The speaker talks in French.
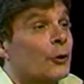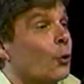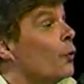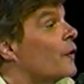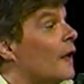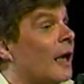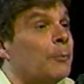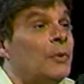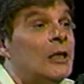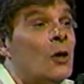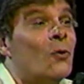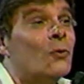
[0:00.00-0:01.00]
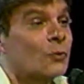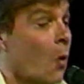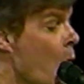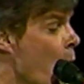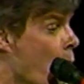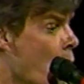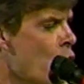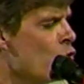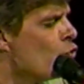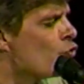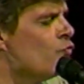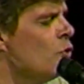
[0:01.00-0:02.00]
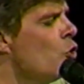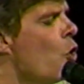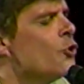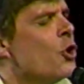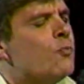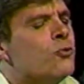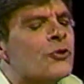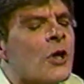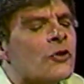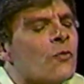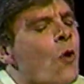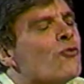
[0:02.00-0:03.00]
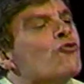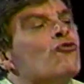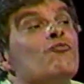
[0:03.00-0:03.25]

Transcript: entre un sac puis l'autre. Oh, celui-là, non, il n'a plus, attention, c'est